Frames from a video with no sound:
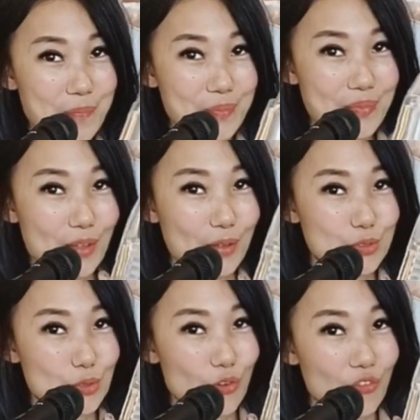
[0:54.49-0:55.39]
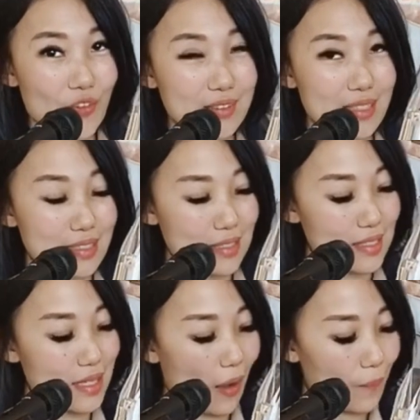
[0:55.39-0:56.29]
哦，做工非常的精巧，
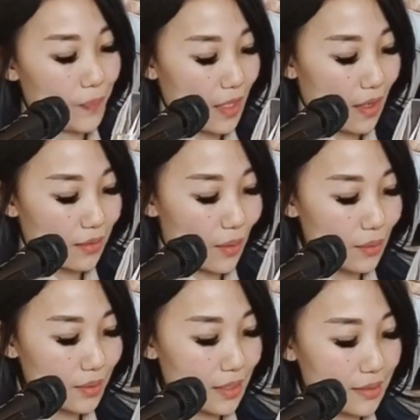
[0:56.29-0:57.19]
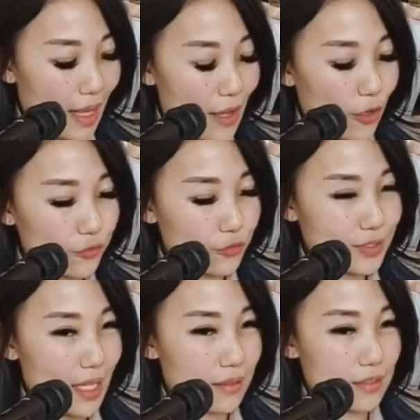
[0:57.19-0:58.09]
然后呢，它还有附上一
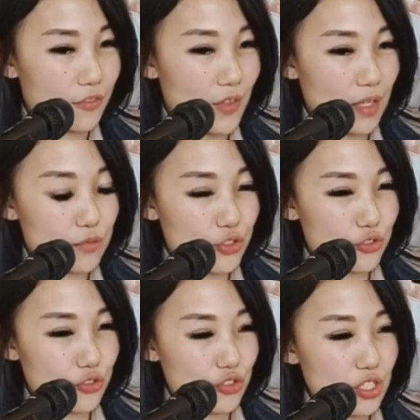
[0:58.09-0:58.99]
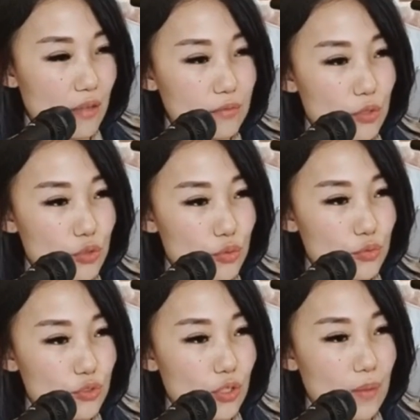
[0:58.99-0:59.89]
个非常时尚的束
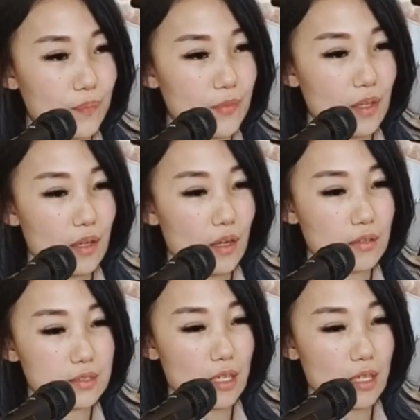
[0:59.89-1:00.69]
圈，哦，只要